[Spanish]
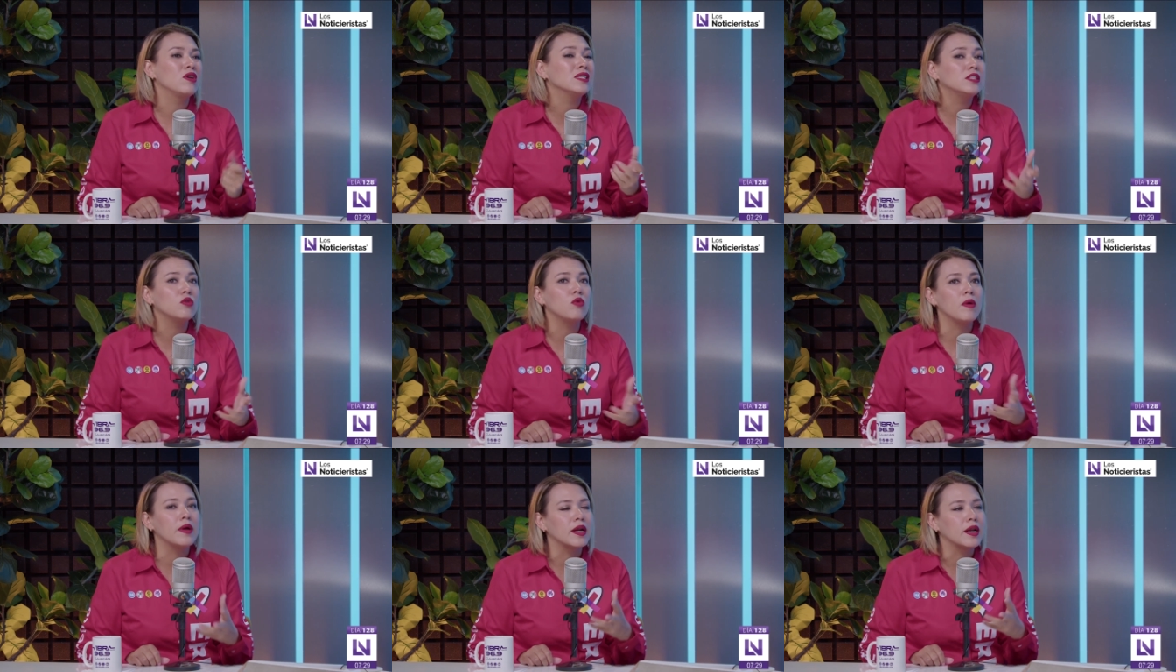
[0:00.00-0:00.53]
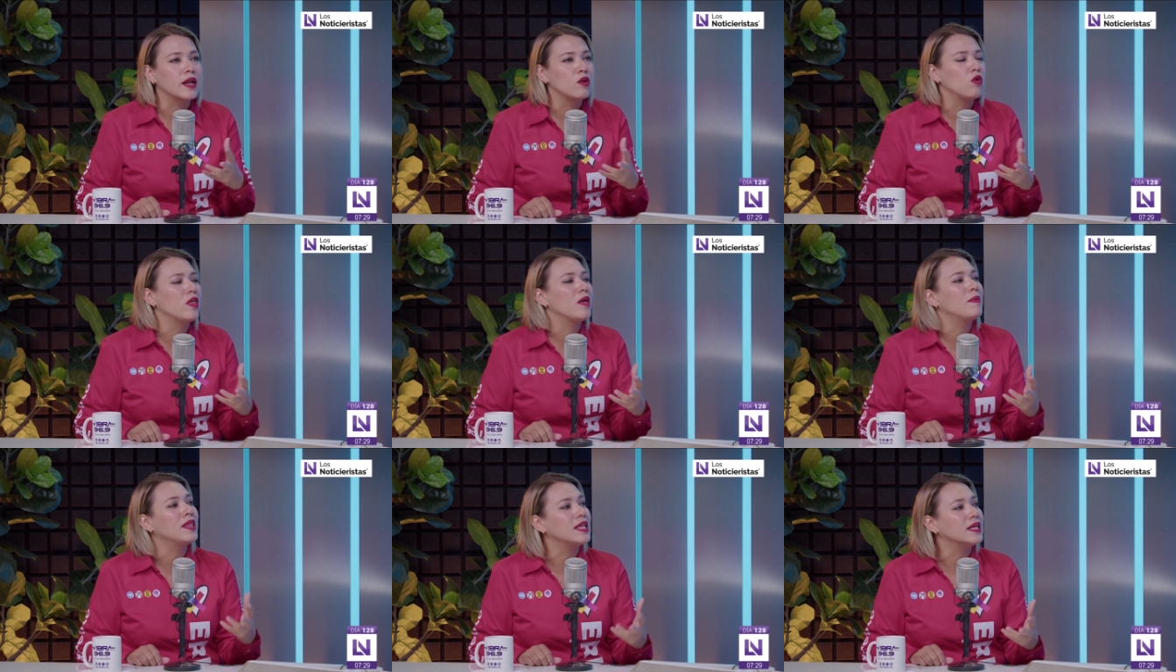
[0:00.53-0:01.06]
Yo les digo, a ver,
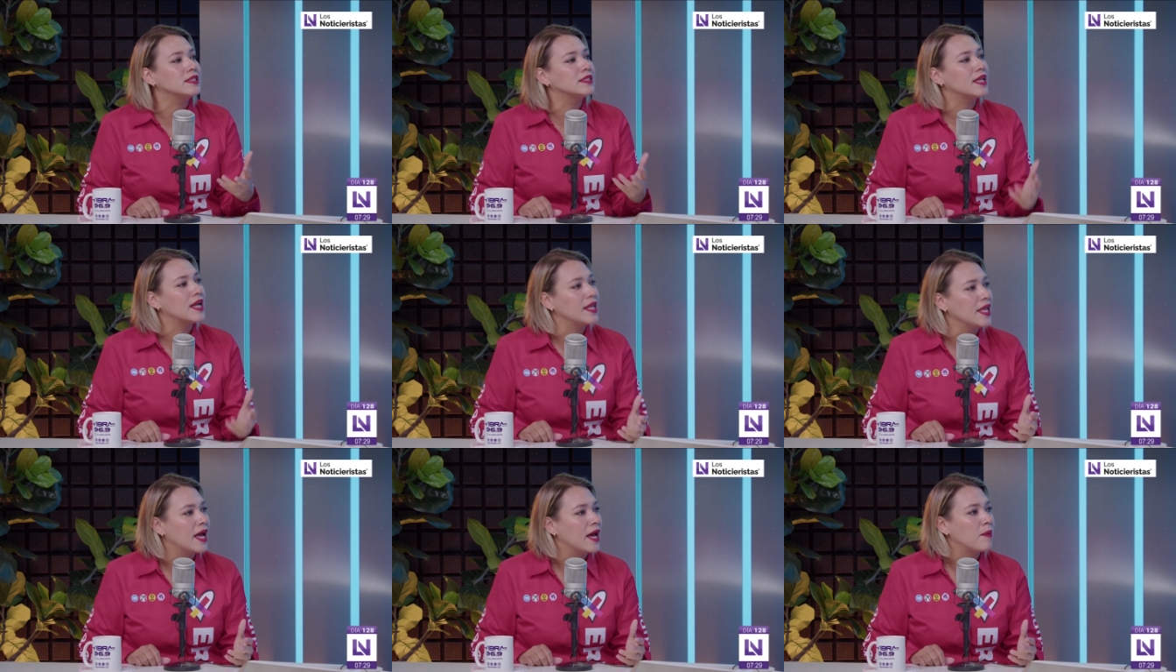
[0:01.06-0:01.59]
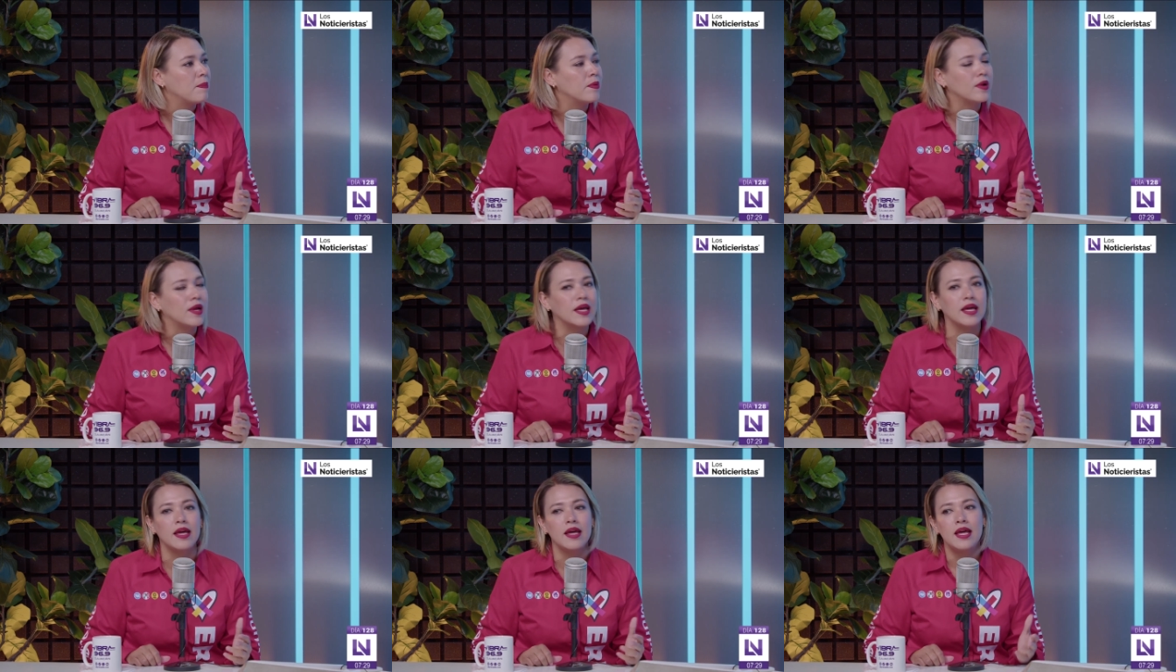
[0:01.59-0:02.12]
no debe de extrañar
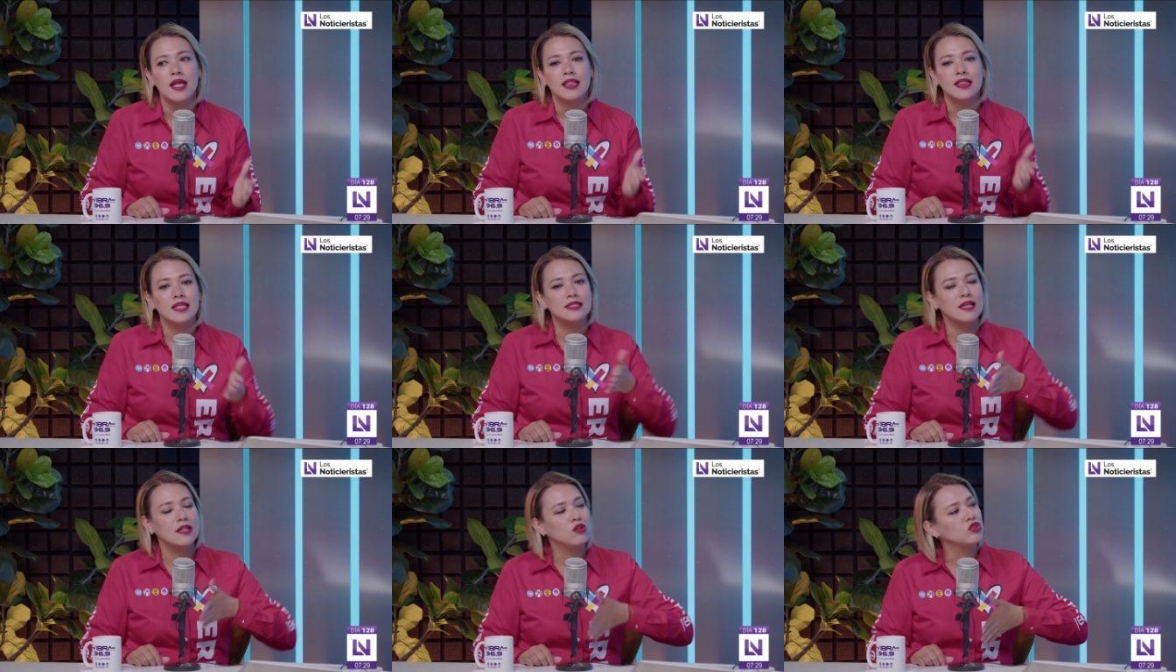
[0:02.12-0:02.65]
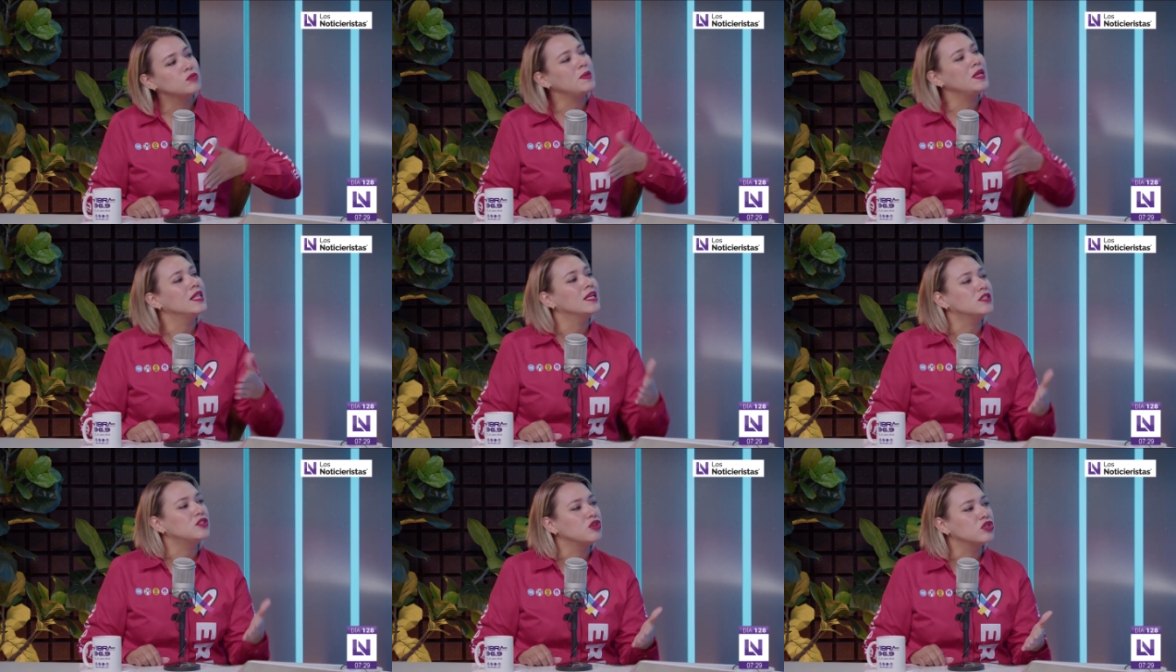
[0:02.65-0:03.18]
porque desde el
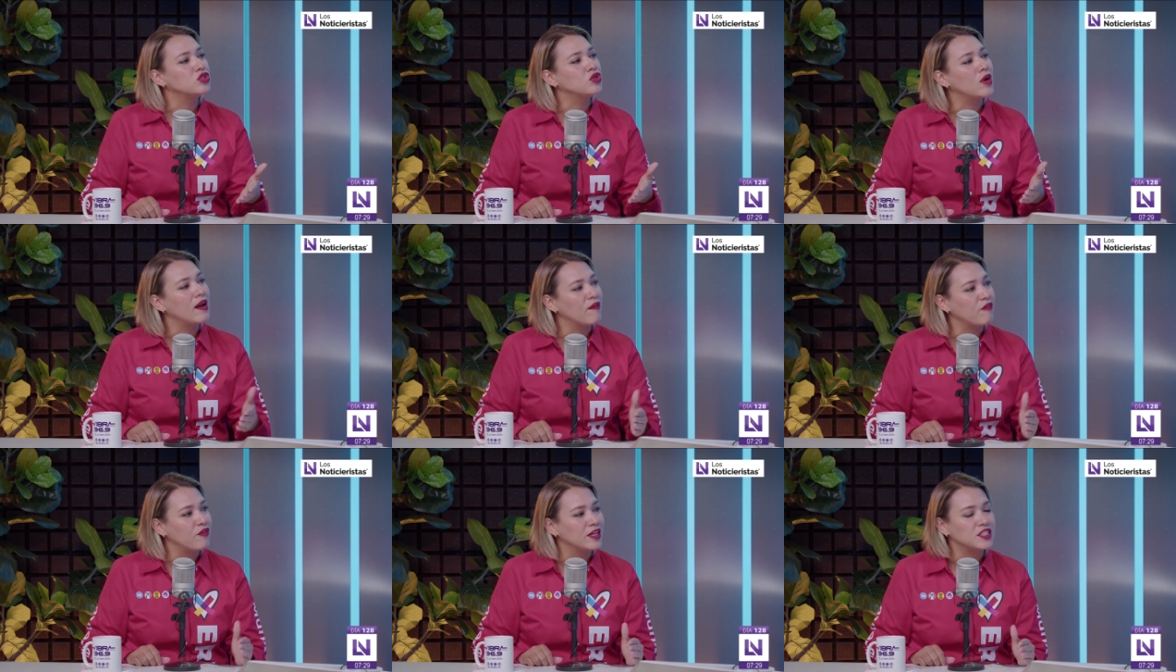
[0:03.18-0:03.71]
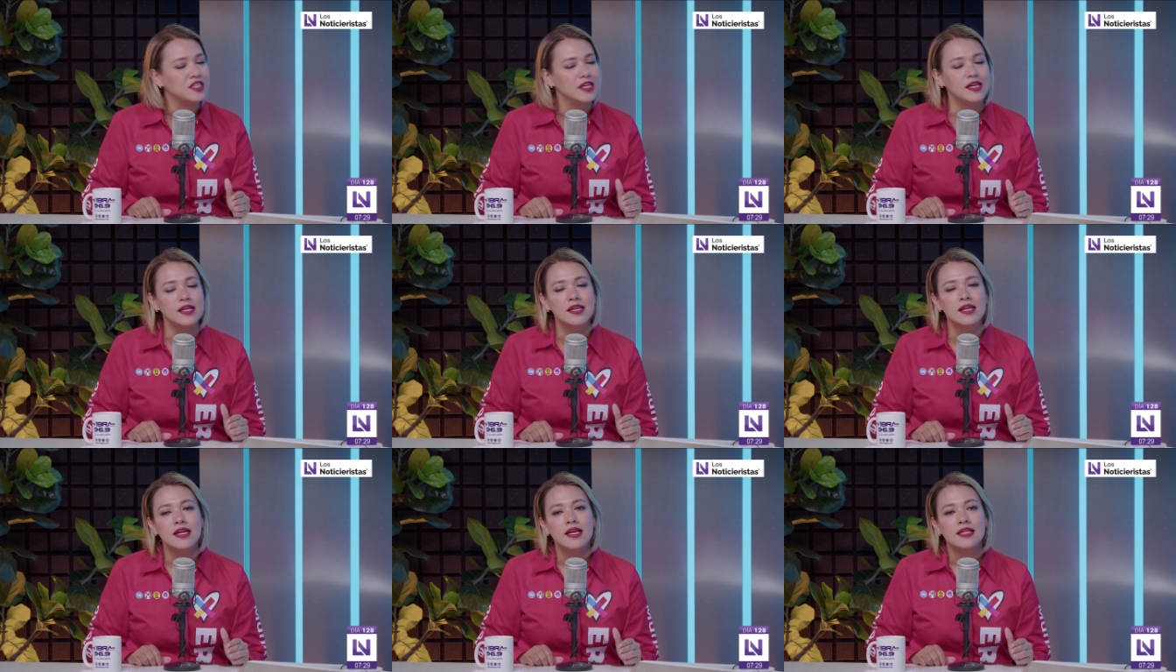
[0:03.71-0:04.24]
2018 a la
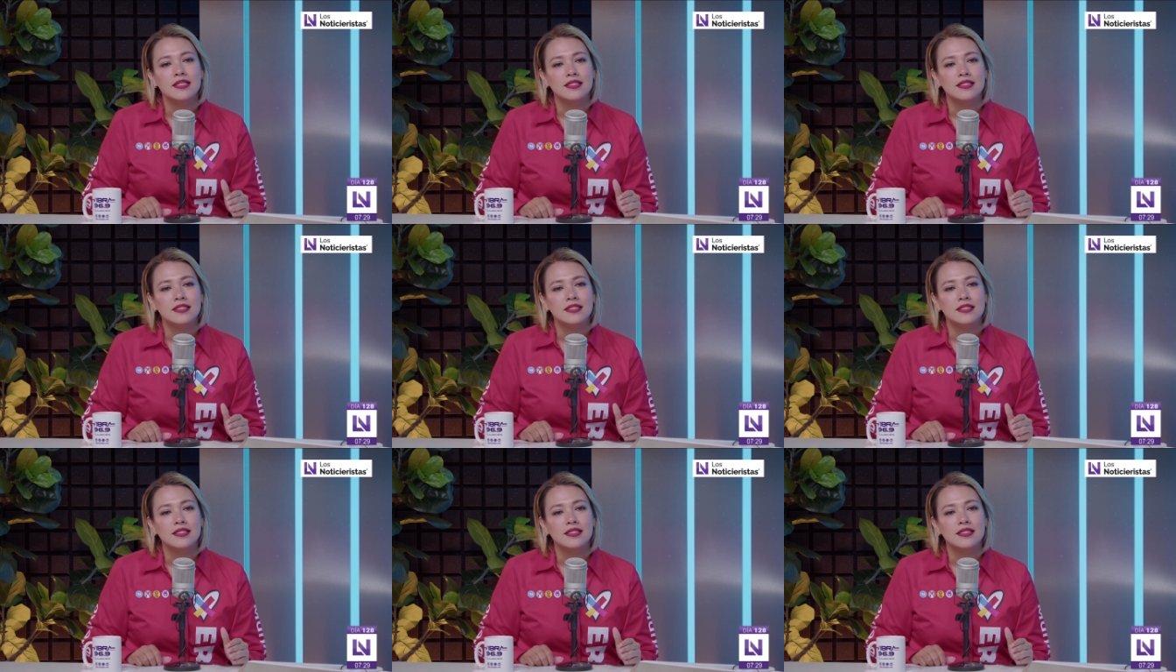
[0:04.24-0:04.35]
fecha